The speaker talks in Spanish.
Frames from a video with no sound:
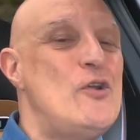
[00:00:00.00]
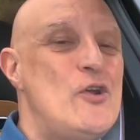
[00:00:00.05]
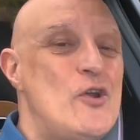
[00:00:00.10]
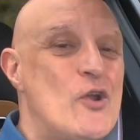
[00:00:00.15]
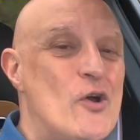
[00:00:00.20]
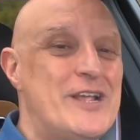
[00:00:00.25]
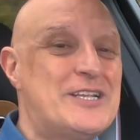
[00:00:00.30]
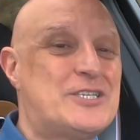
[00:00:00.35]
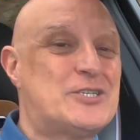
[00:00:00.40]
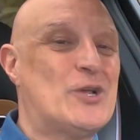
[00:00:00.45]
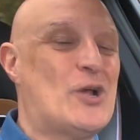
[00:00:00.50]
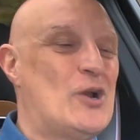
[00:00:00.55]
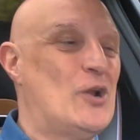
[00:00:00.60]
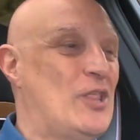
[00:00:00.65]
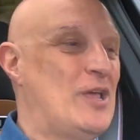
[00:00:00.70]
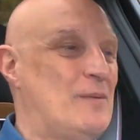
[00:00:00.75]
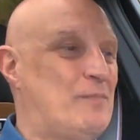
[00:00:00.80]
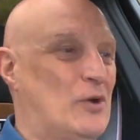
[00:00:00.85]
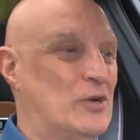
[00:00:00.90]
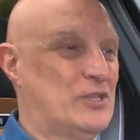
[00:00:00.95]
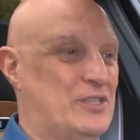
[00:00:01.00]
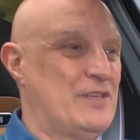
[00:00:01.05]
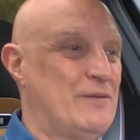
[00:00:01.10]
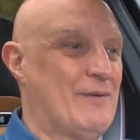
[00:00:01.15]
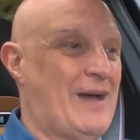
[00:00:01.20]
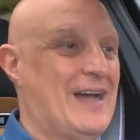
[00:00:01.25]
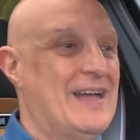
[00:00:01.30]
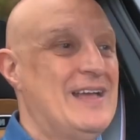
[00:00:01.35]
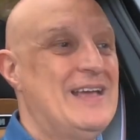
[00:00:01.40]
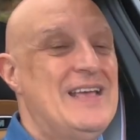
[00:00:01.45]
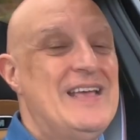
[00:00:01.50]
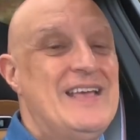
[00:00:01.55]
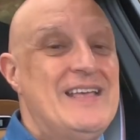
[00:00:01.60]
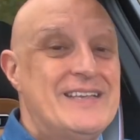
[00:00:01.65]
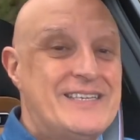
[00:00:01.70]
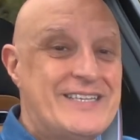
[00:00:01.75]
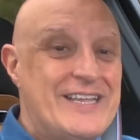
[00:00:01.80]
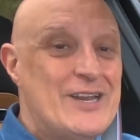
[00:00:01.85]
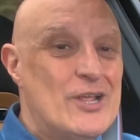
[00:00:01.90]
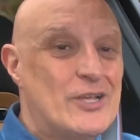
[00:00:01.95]
no es solo deportiva,
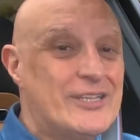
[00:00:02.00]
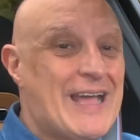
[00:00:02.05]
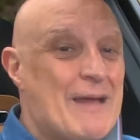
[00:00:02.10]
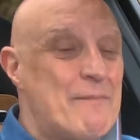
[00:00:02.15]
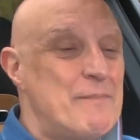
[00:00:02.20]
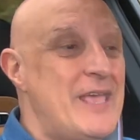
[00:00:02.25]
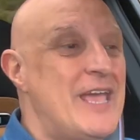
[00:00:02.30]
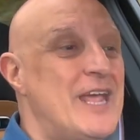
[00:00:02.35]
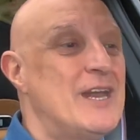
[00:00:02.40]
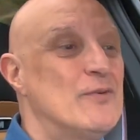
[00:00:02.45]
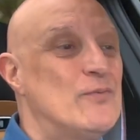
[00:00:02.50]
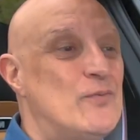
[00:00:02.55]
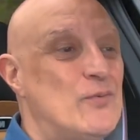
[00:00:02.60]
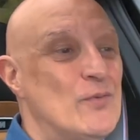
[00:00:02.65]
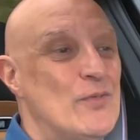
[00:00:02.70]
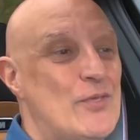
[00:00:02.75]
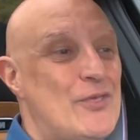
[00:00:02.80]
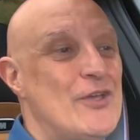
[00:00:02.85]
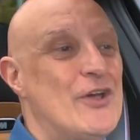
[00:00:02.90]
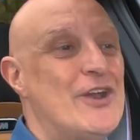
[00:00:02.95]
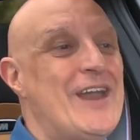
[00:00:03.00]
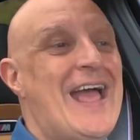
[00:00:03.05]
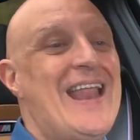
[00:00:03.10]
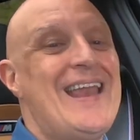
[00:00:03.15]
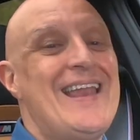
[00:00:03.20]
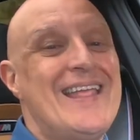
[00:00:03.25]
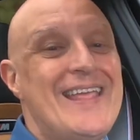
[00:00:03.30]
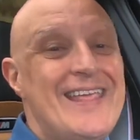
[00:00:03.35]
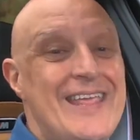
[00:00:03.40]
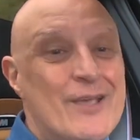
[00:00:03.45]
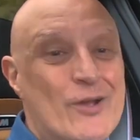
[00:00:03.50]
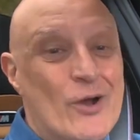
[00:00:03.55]
sino también funcional y